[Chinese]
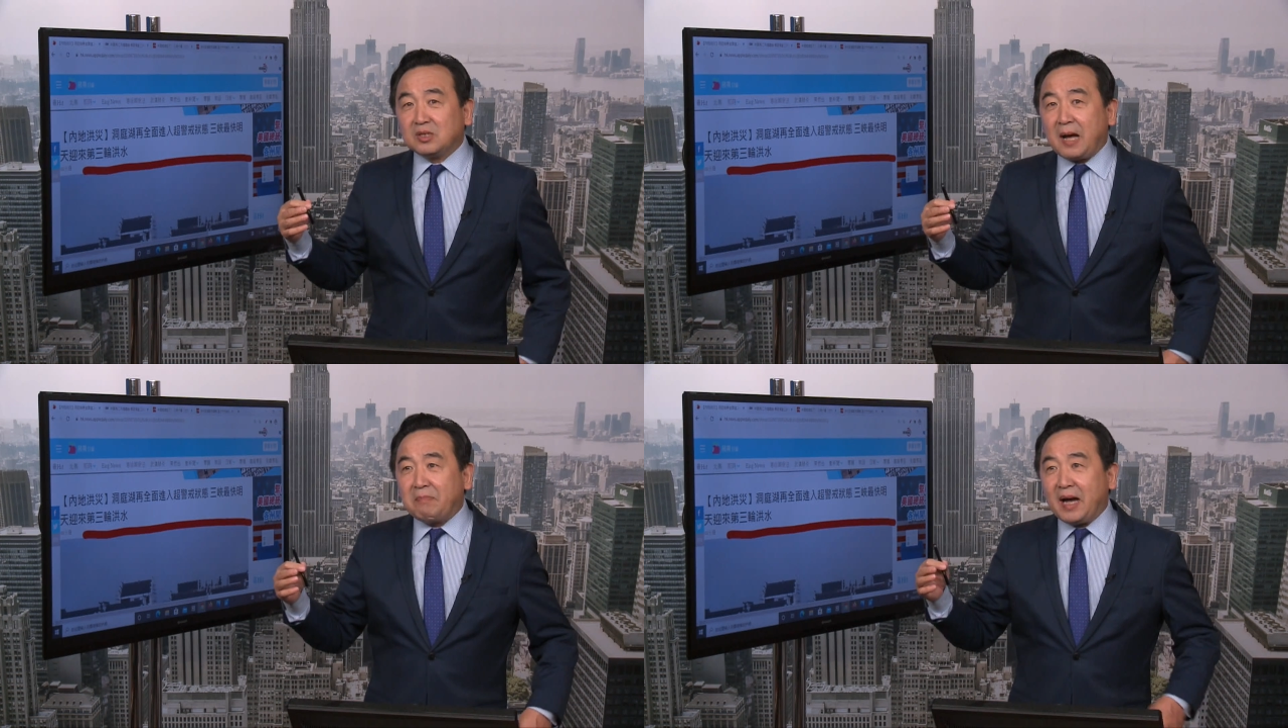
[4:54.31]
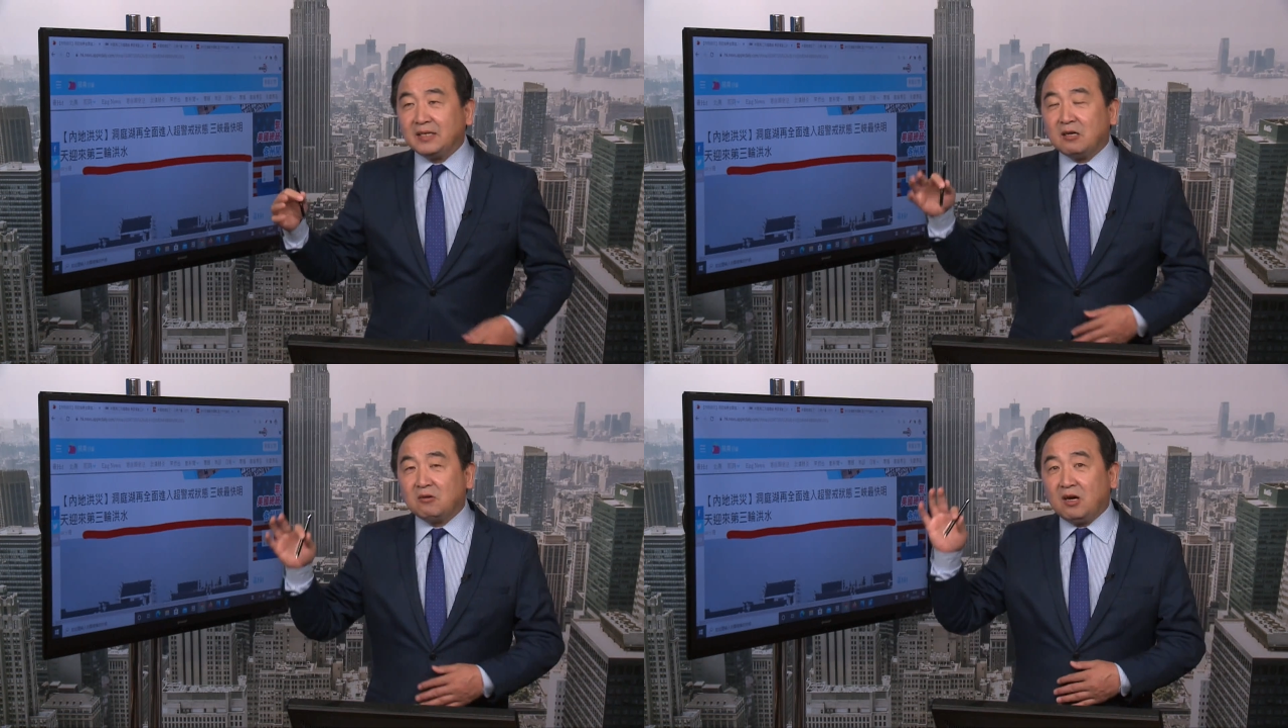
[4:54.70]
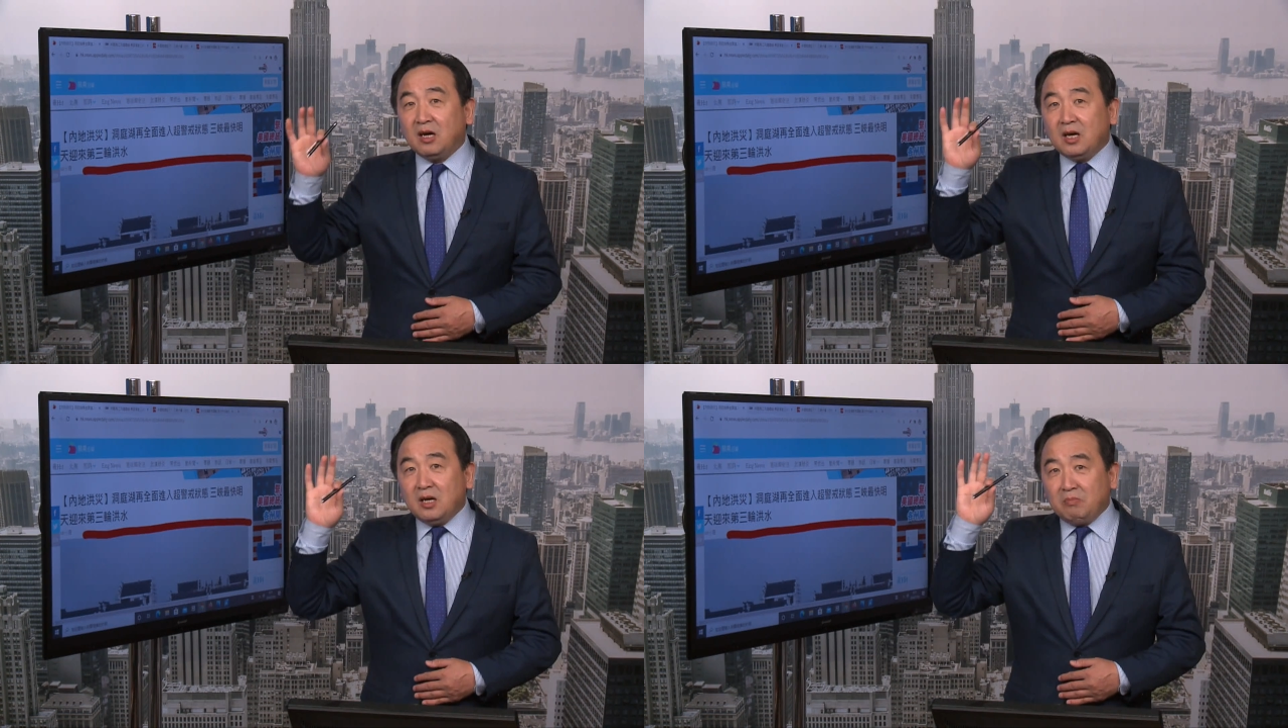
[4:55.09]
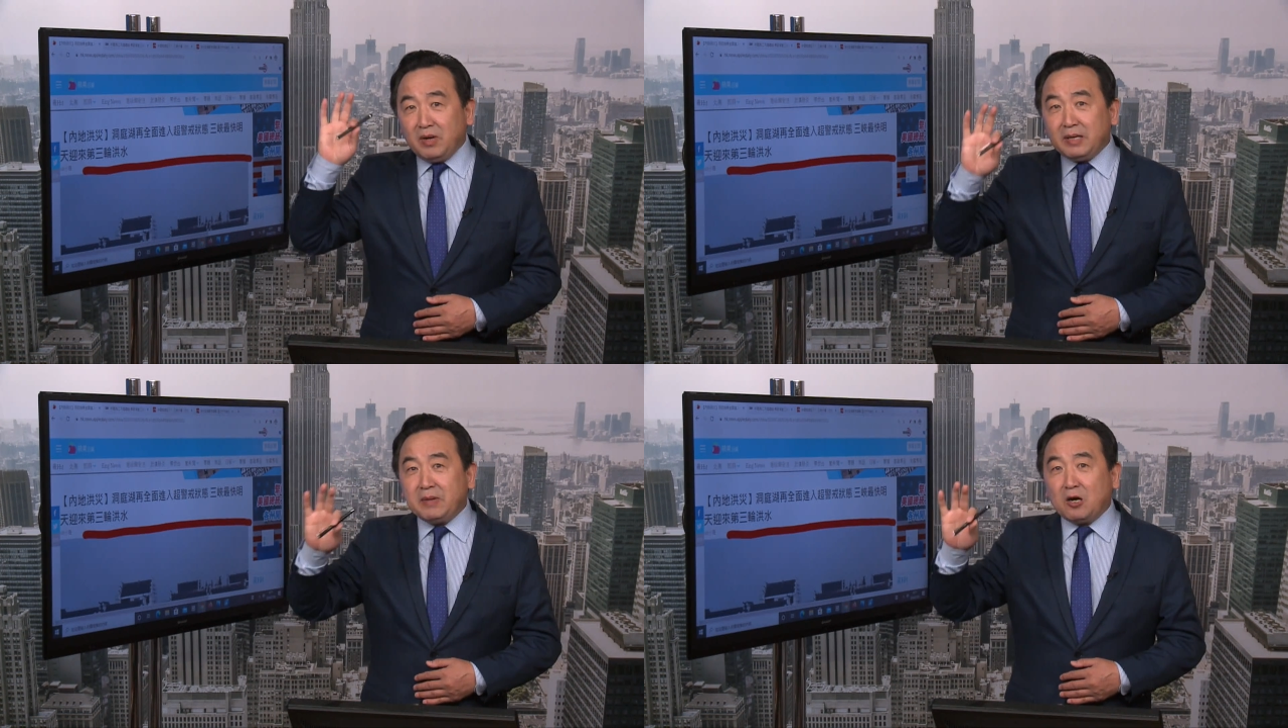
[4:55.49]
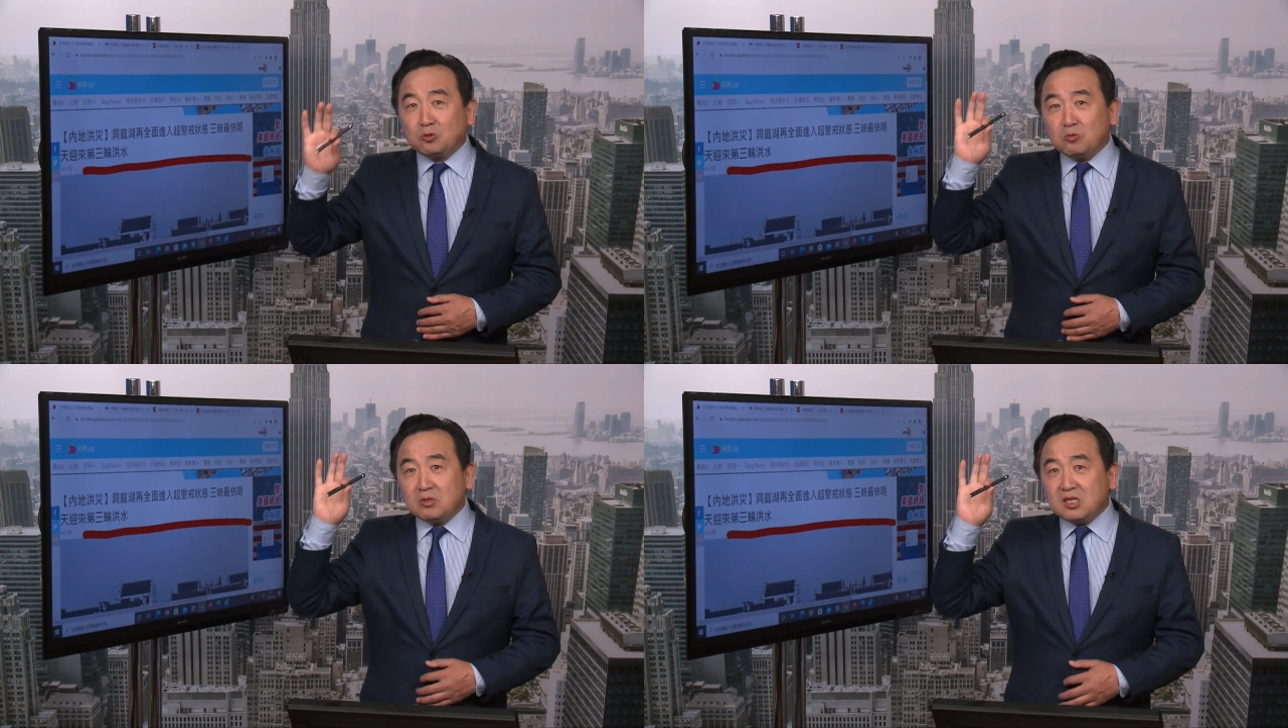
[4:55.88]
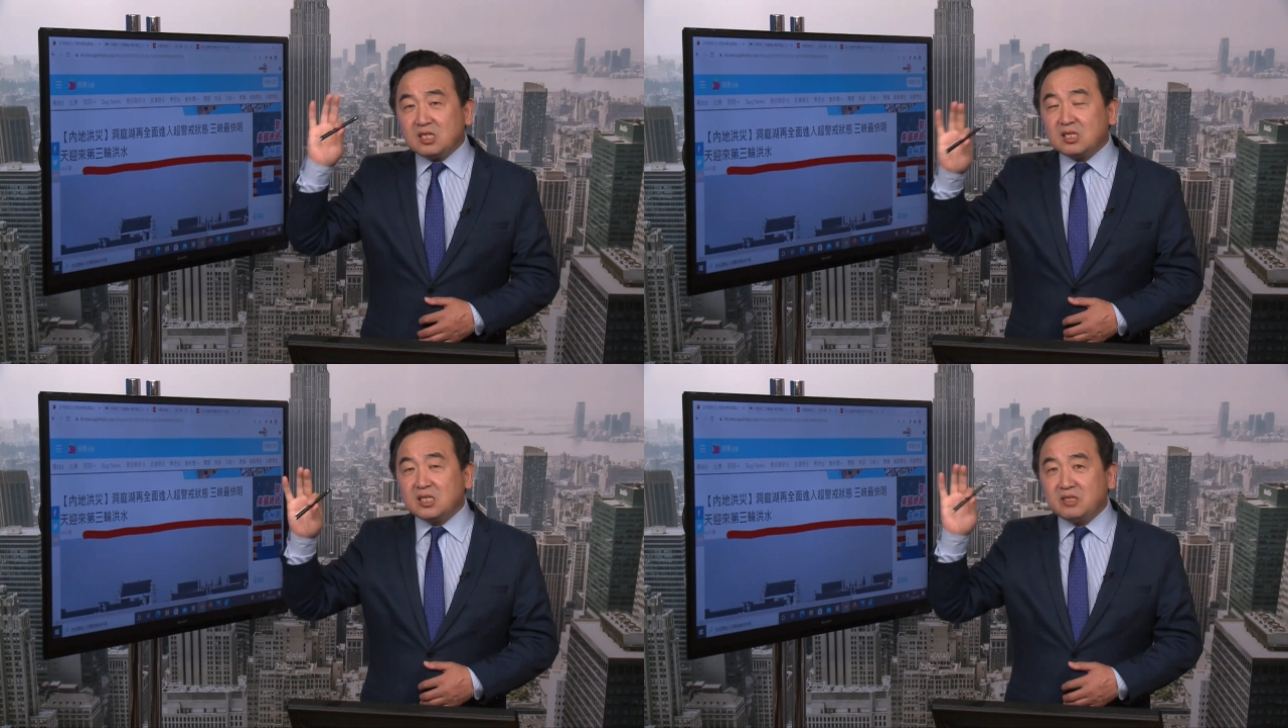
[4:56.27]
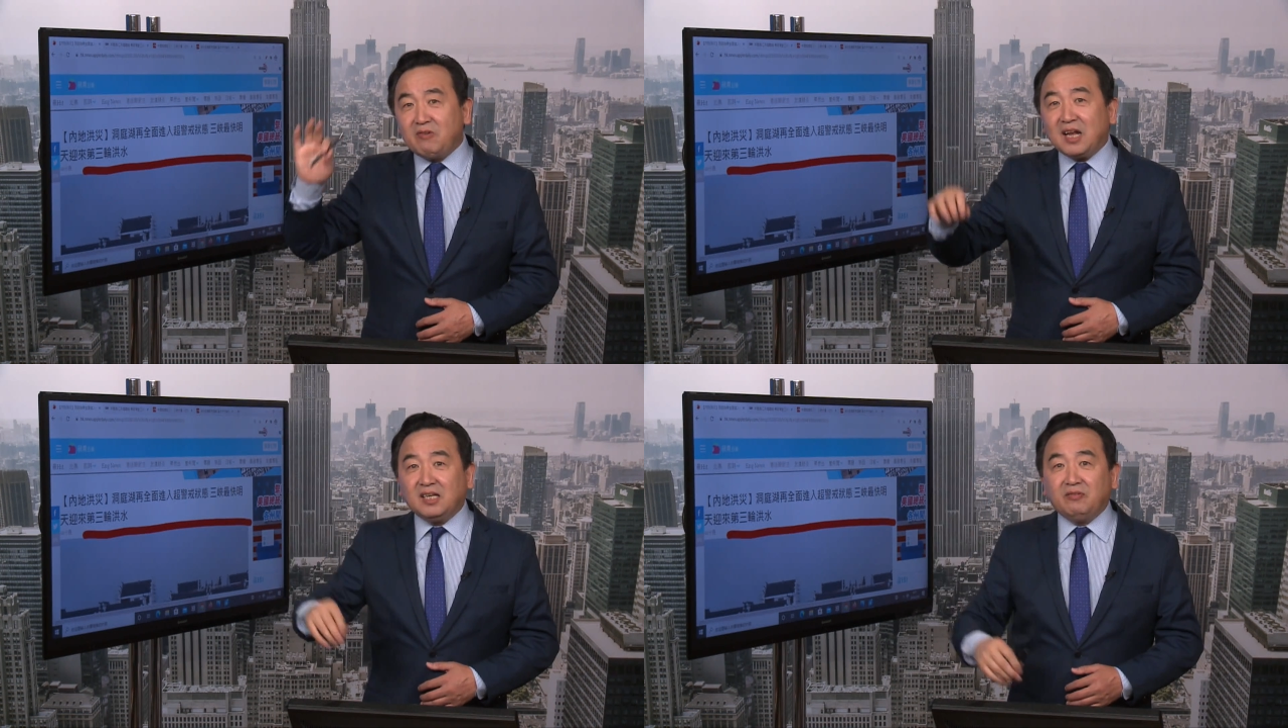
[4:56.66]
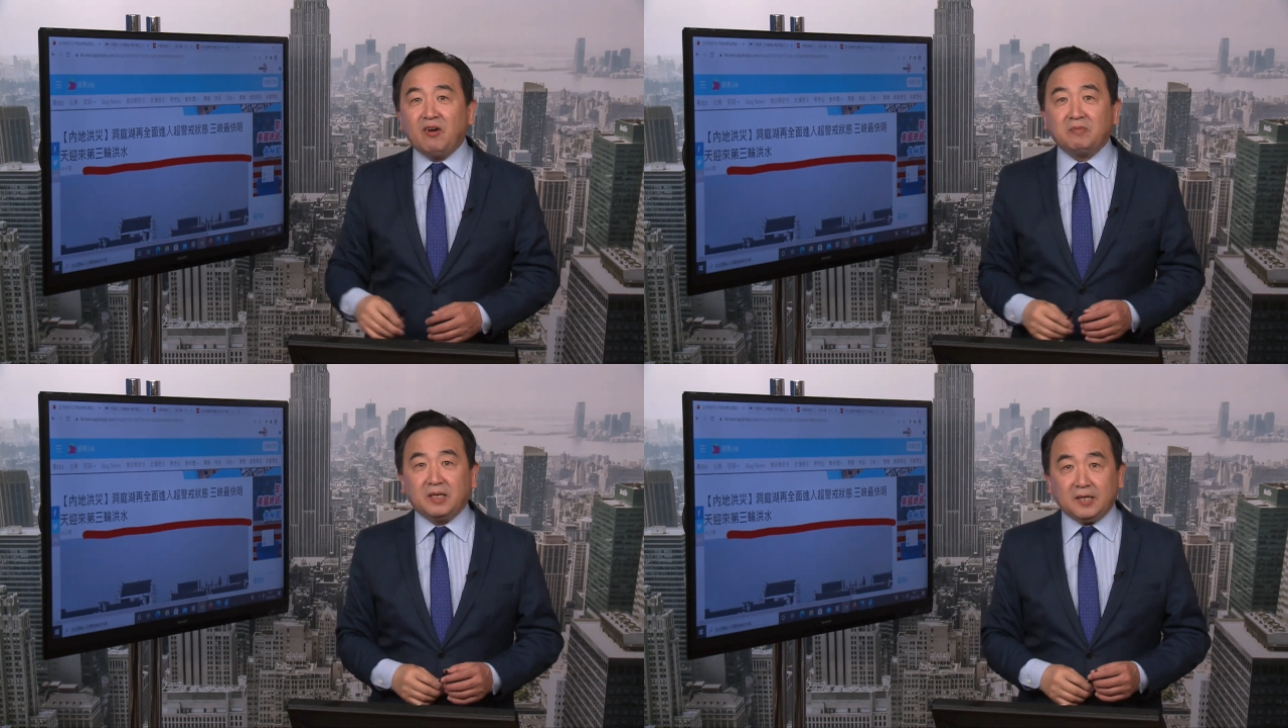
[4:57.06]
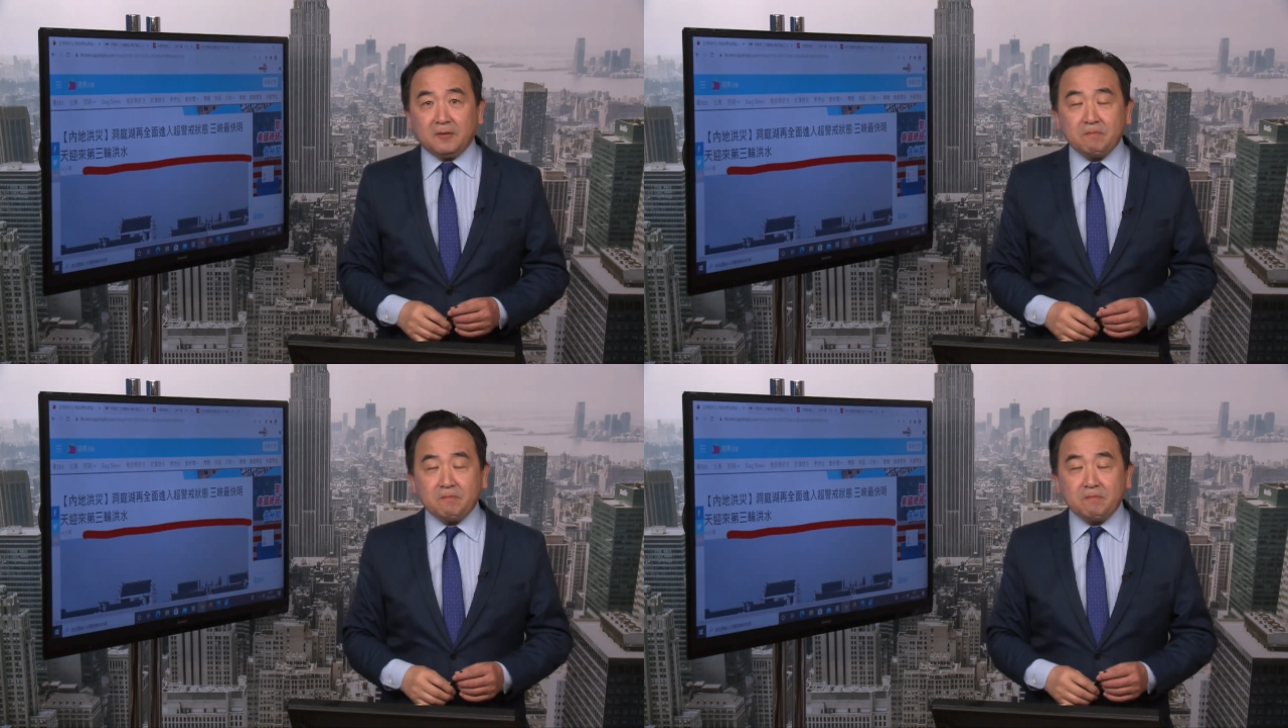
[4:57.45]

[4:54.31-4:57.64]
它排到了每秒钟四万立方米。